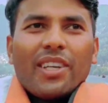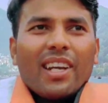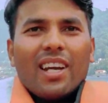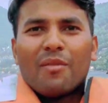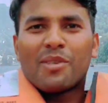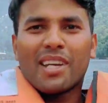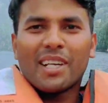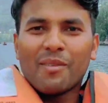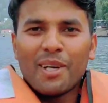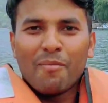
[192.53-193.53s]
और ये लाइफ
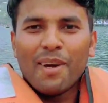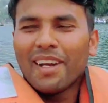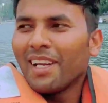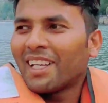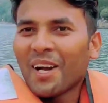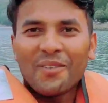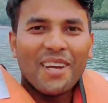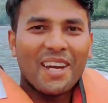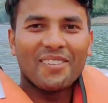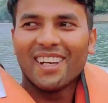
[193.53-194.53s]
जैकेट मैंने पहने हैं
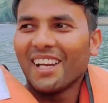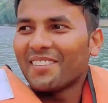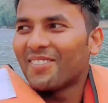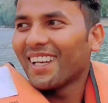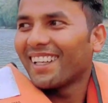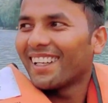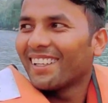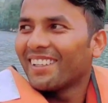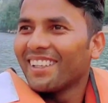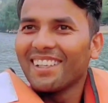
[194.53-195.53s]
काफ़ी हैवी लाइफ जैकेट है